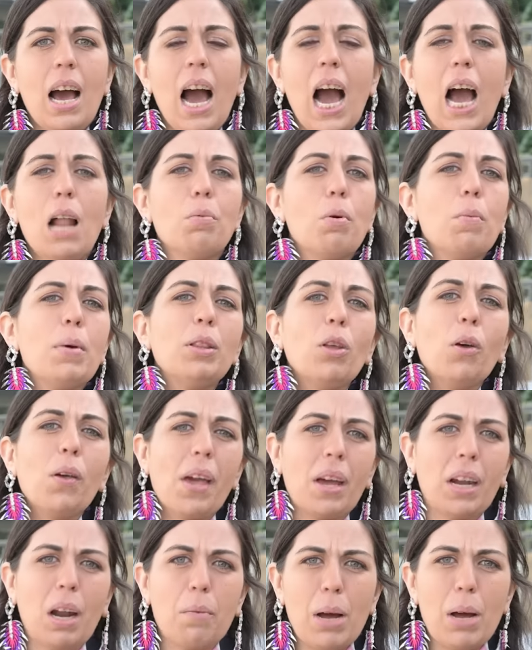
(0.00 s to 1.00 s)
Al momento de
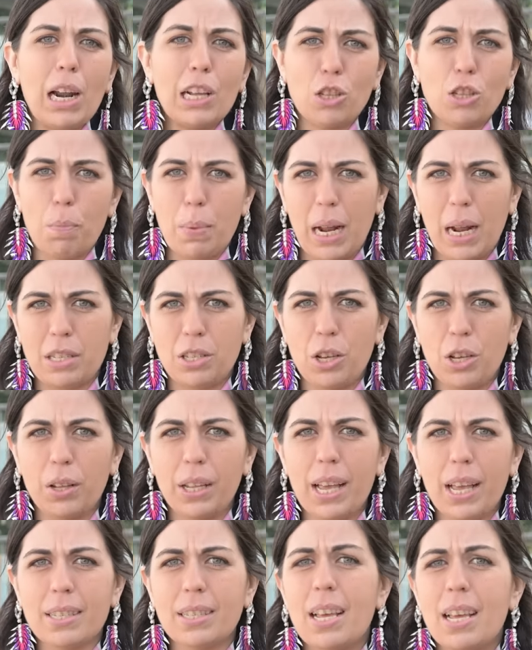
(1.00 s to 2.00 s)
diagramar las
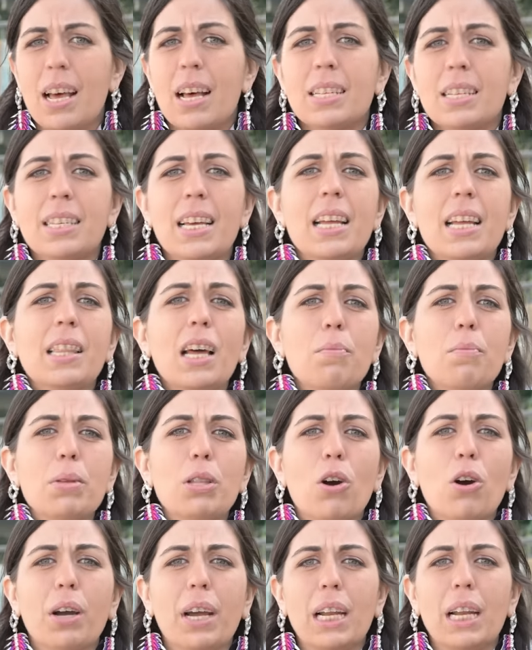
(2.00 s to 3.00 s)
operaciones, se
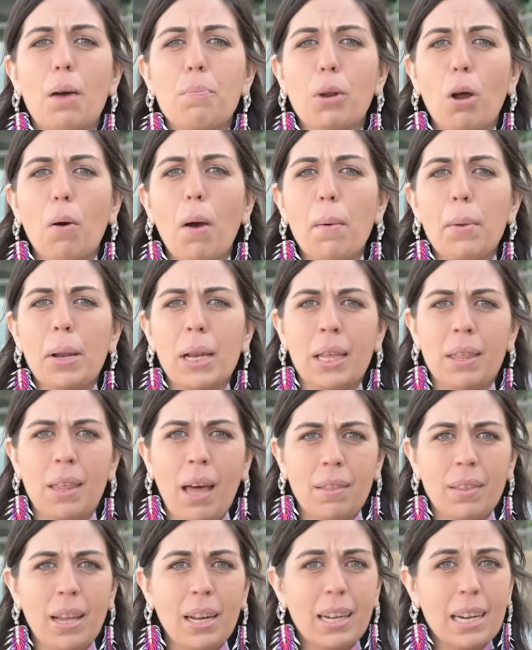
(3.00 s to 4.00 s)
determinó que la
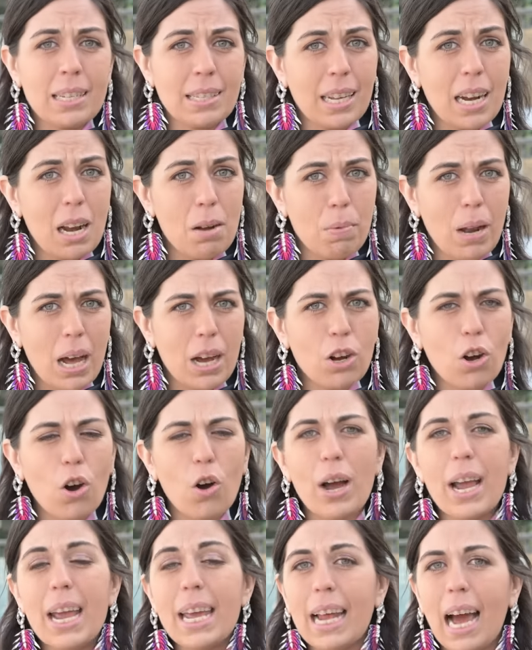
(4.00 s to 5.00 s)
probabilidad de alcanzar el
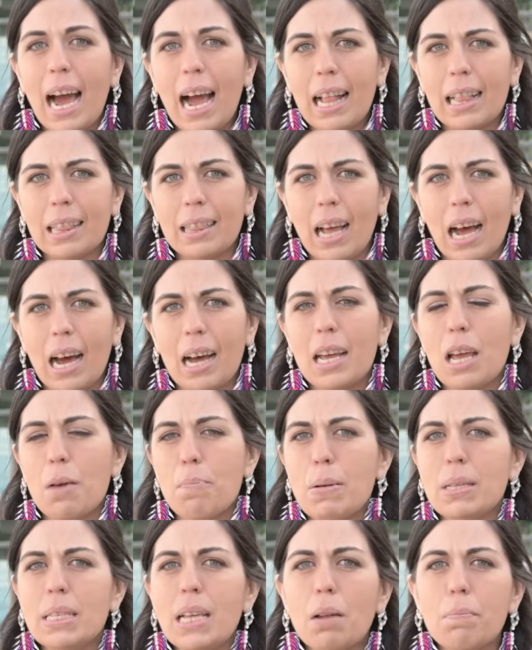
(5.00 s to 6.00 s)
blanco era alta,
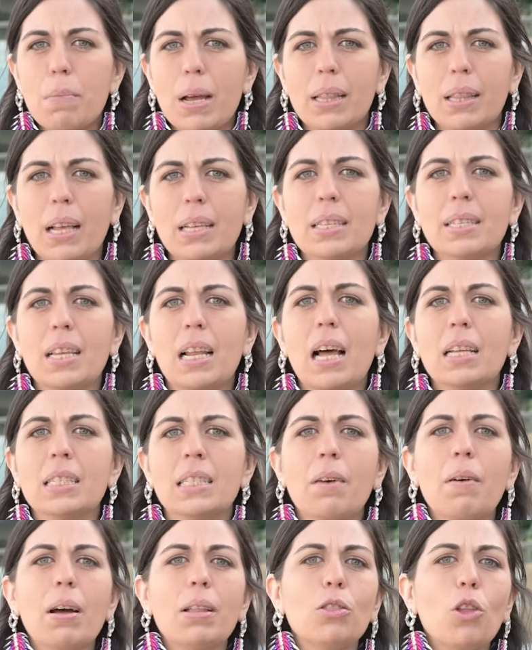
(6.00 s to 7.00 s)
especialmente si se
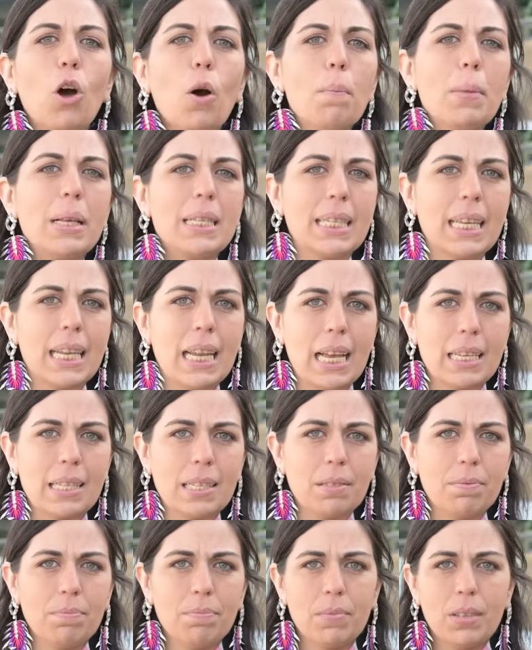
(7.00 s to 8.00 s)
lanzaban dos
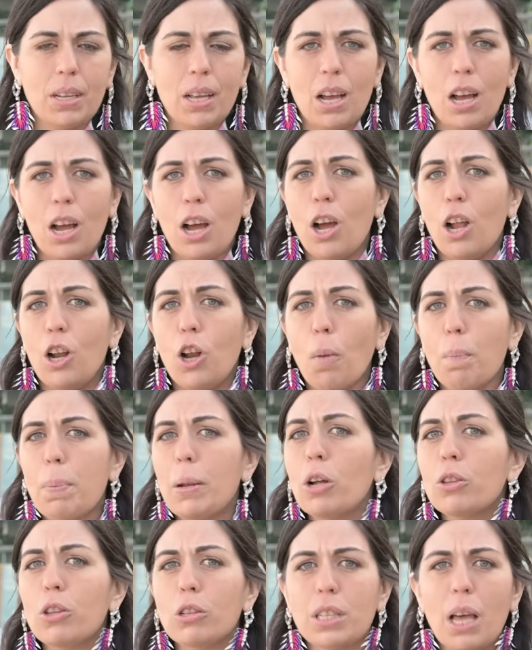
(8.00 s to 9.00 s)
misiles. Los
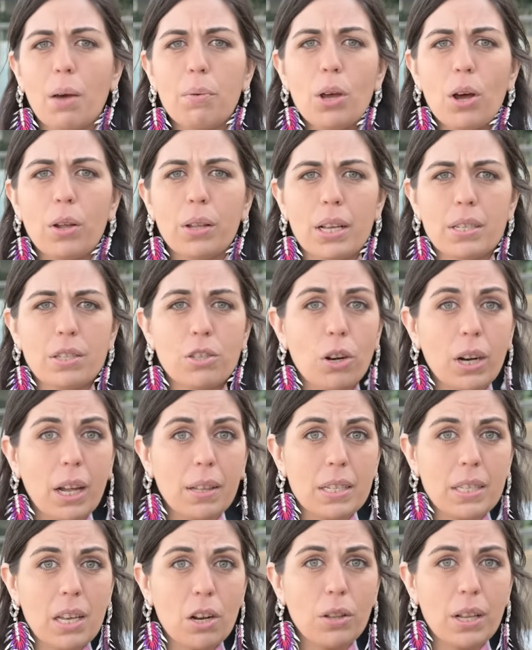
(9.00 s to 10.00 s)
pilotos y aviones se
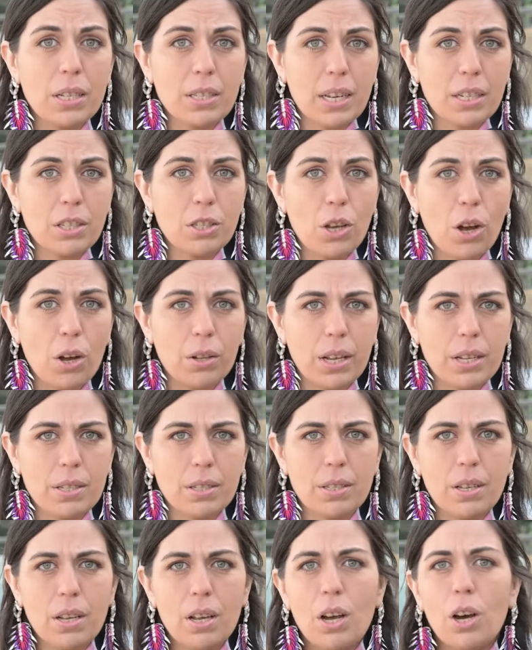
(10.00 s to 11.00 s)
organizaron en
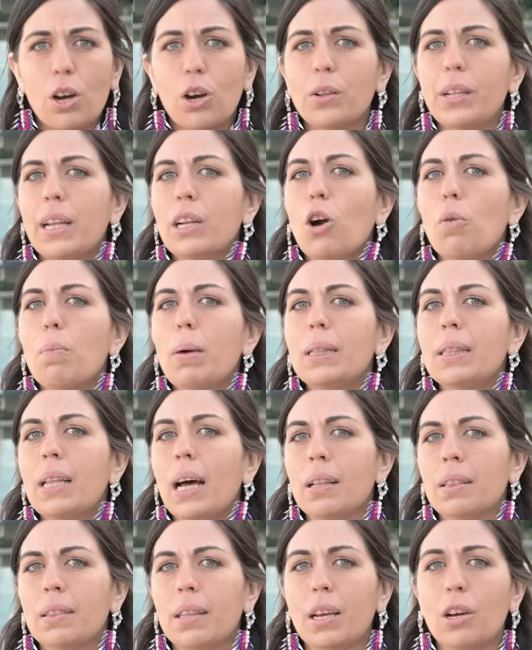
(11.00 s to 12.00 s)
secciones, con el
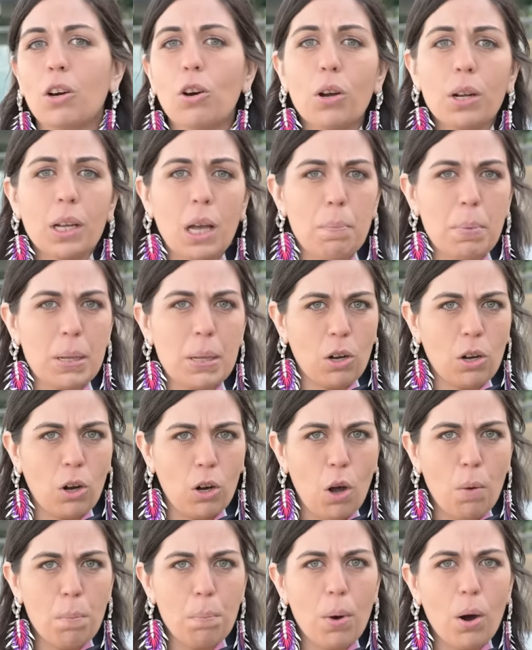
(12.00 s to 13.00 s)
comandante Jorge
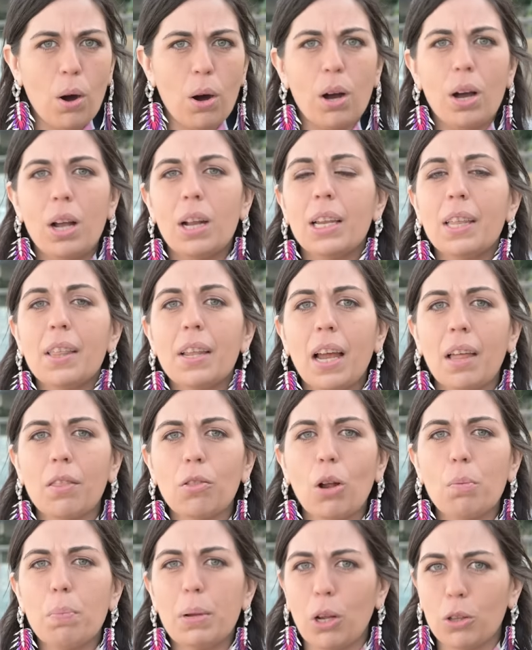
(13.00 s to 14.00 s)
Colombo
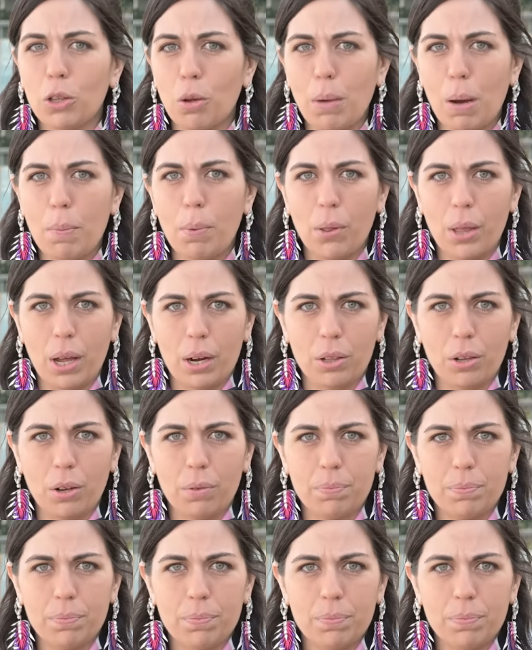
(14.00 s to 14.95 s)
liderando al piloto más moderno.